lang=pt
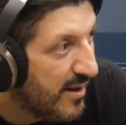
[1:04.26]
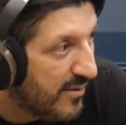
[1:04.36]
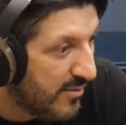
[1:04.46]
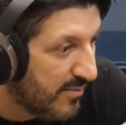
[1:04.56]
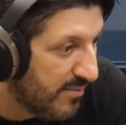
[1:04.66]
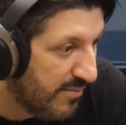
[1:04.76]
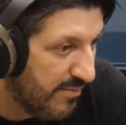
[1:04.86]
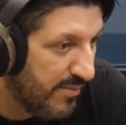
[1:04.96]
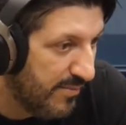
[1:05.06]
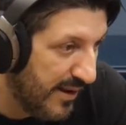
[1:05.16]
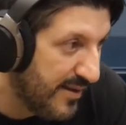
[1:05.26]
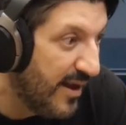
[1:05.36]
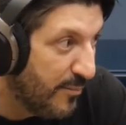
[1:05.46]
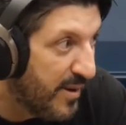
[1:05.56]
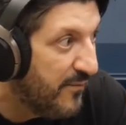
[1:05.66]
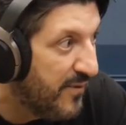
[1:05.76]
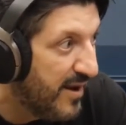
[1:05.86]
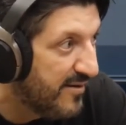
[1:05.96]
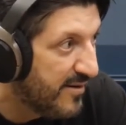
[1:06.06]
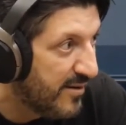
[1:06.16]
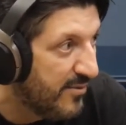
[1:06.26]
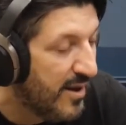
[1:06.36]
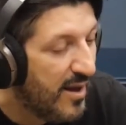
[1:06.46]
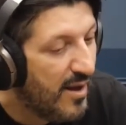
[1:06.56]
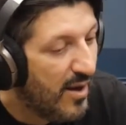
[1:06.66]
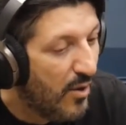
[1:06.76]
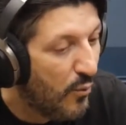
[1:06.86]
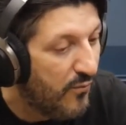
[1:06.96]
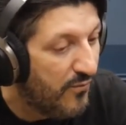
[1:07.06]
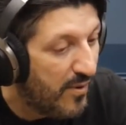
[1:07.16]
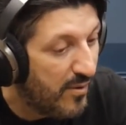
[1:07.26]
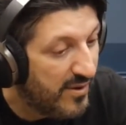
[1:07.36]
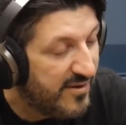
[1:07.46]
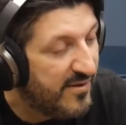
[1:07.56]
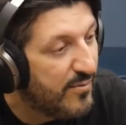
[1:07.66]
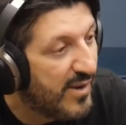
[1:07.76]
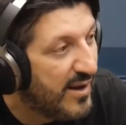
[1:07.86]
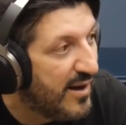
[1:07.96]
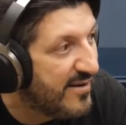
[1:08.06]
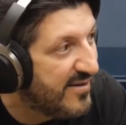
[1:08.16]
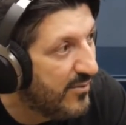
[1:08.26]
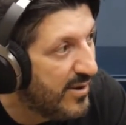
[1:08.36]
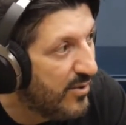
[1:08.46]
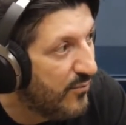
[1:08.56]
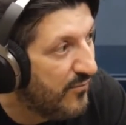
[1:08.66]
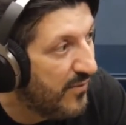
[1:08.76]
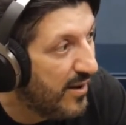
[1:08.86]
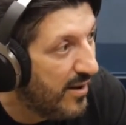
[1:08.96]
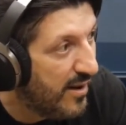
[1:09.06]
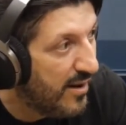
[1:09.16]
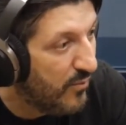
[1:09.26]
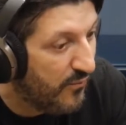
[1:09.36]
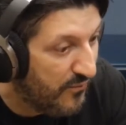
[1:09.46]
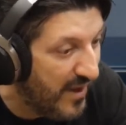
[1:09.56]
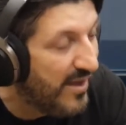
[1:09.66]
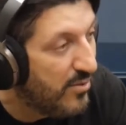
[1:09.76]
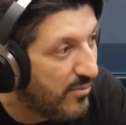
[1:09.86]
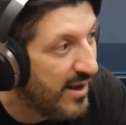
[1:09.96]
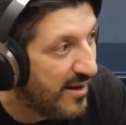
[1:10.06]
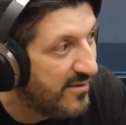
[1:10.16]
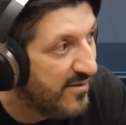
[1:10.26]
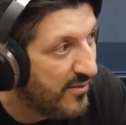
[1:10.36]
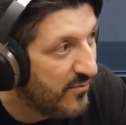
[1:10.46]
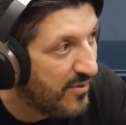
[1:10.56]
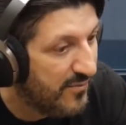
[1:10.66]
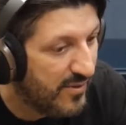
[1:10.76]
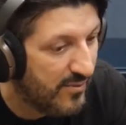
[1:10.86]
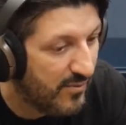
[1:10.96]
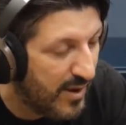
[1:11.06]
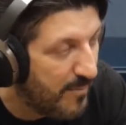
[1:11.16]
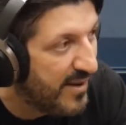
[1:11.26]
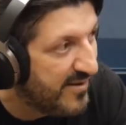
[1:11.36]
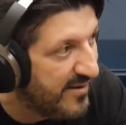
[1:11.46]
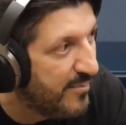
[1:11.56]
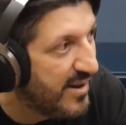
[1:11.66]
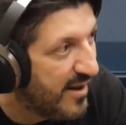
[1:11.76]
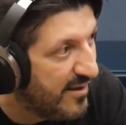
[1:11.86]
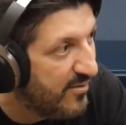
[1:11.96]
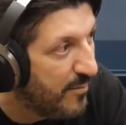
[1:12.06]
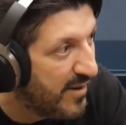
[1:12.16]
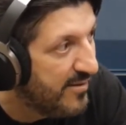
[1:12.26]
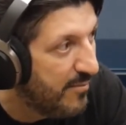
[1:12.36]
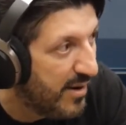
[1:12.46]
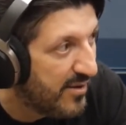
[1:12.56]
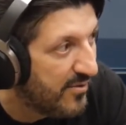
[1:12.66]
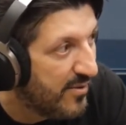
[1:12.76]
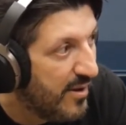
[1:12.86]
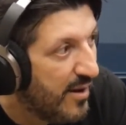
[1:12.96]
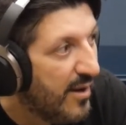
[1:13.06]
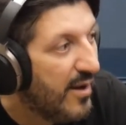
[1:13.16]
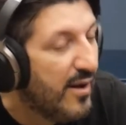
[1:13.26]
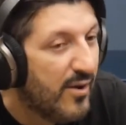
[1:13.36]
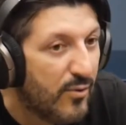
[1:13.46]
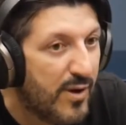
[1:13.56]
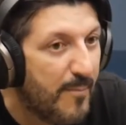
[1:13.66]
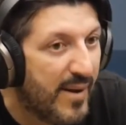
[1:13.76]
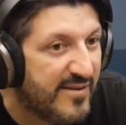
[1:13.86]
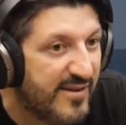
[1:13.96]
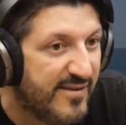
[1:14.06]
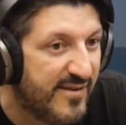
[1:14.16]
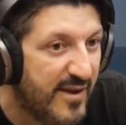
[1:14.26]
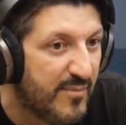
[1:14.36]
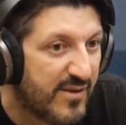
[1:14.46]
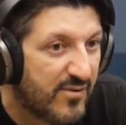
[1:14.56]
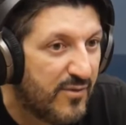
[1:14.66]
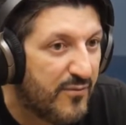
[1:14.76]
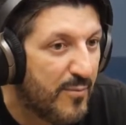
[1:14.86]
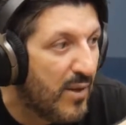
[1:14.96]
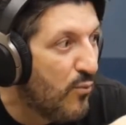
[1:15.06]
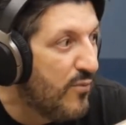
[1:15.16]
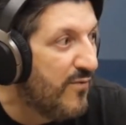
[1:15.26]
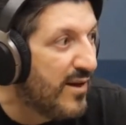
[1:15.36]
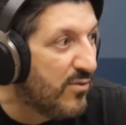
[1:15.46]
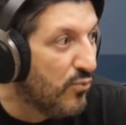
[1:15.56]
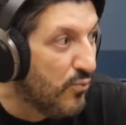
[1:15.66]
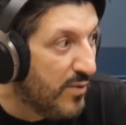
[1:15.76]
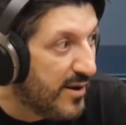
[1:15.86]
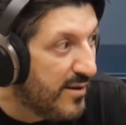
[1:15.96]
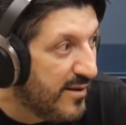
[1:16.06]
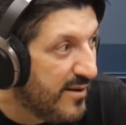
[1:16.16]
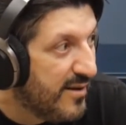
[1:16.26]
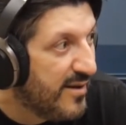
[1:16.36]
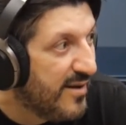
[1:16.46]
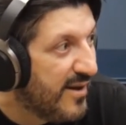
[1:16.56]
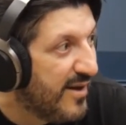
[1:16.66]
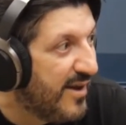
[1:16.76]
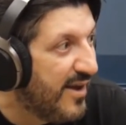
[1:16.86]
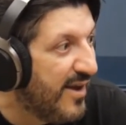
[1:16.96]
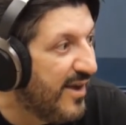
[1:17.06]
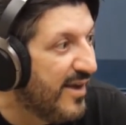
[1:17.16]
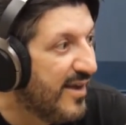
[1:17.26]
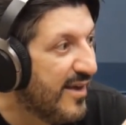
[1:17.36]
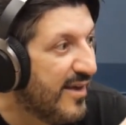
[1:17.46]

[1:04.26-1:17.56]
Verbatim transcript: né? O, ele está indo para frente. Então, o, existe uma relação entre o, a, o vento relativo no avião, o que passa em cima da asa e o que passa embaixo. O que passa em cima sofre uma curvatura que